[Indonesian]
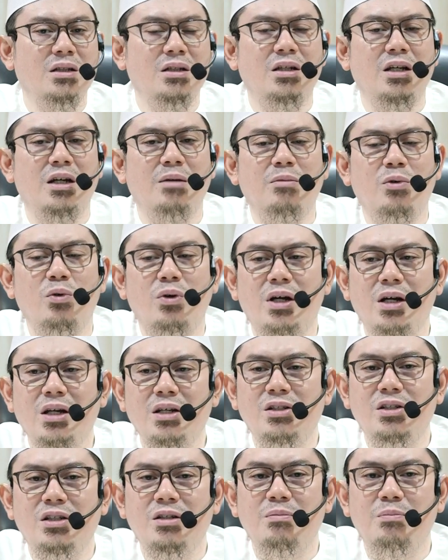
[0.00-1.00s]
tidak
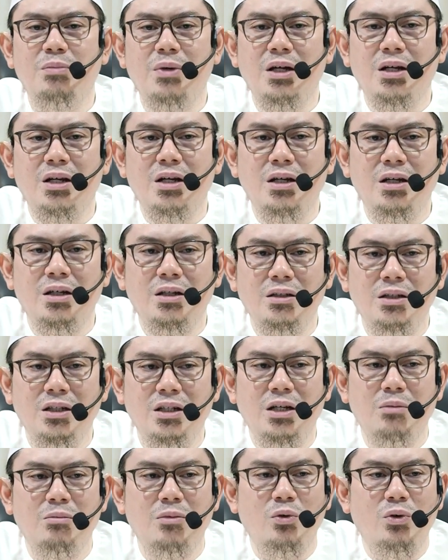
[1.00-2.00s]
mewarisi para
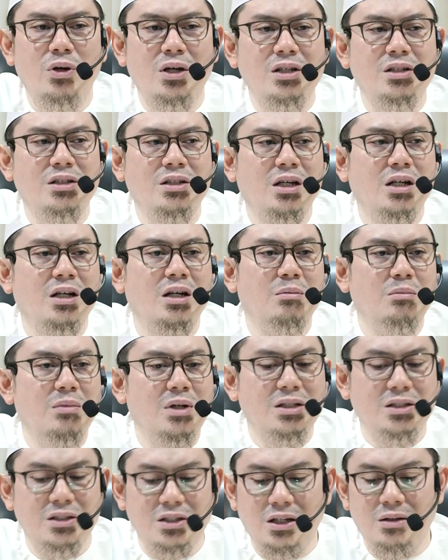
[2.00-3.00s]
tidak mewariskan
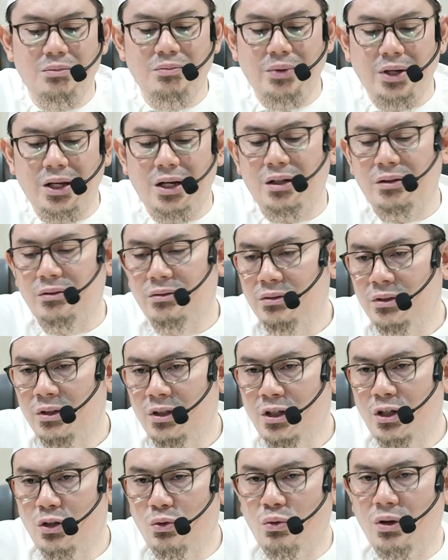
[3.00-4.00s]
emas dan perak.
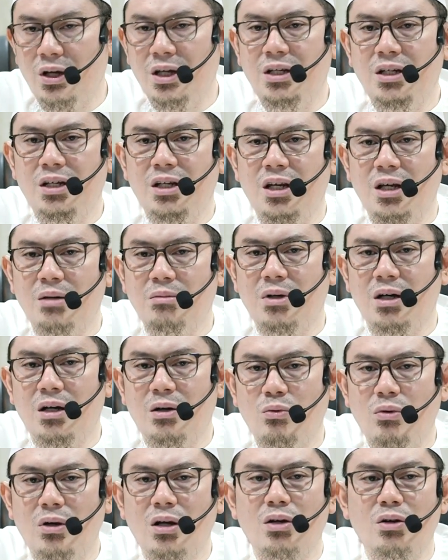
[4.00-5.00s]
Wa innama
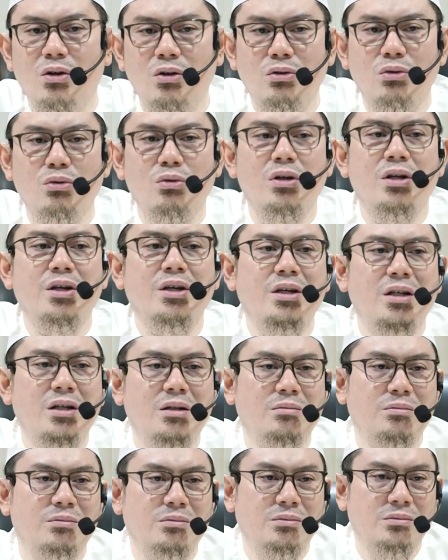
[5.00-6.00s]
warrathul
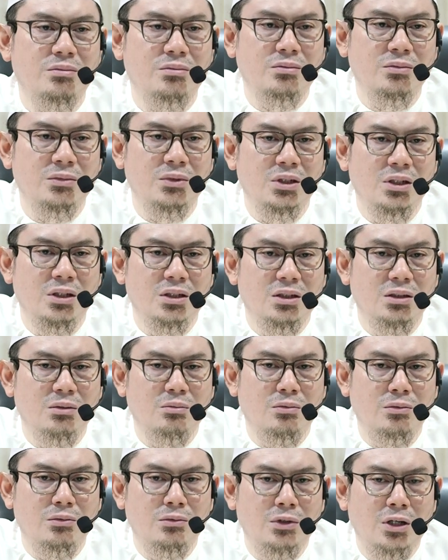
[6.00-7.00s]
ilm.
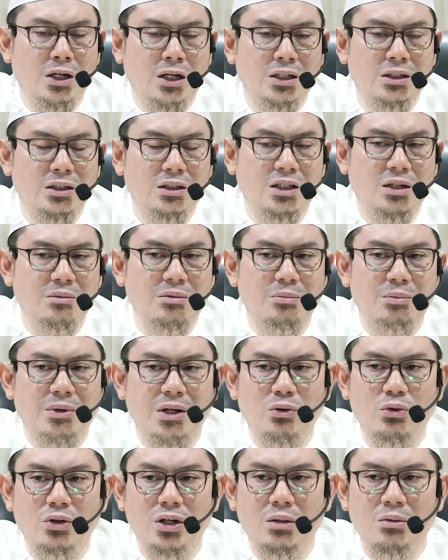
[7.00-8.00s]
Akan tetapi
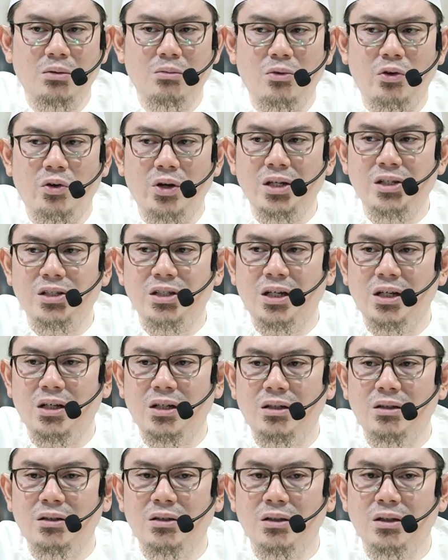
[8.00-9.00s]
para ulama
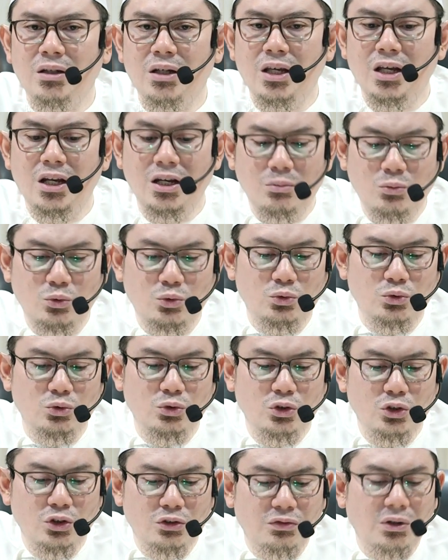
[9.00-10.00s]
mewariskan ilmu.
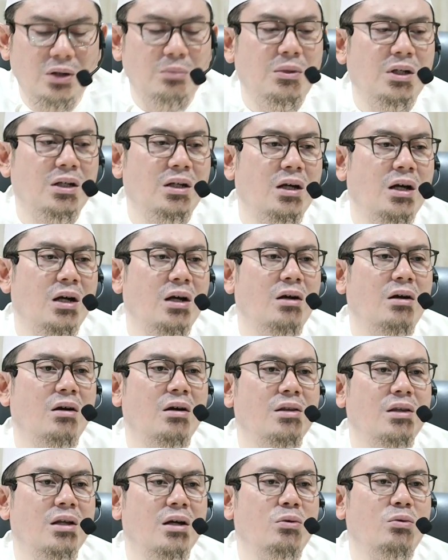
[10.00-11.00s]
Faman
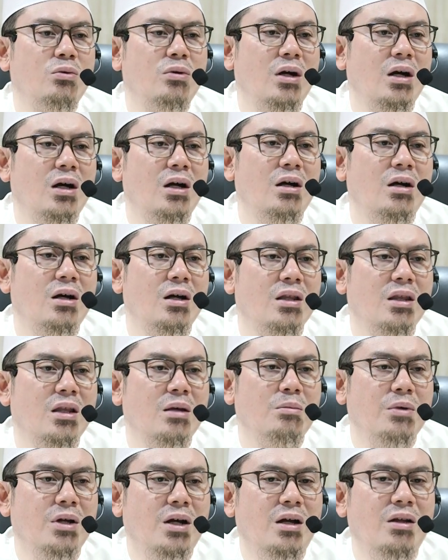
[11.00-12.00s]
akhadahu
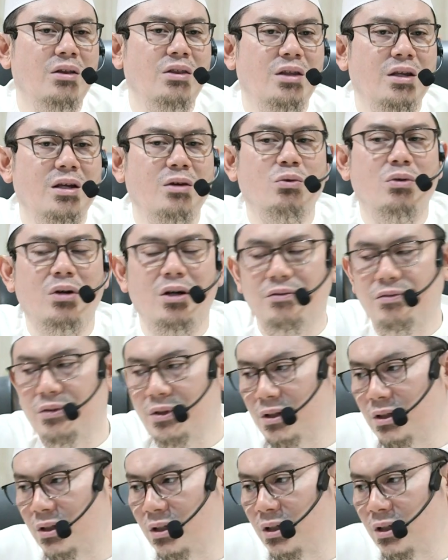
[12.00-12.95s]
akhadha bihadzin wa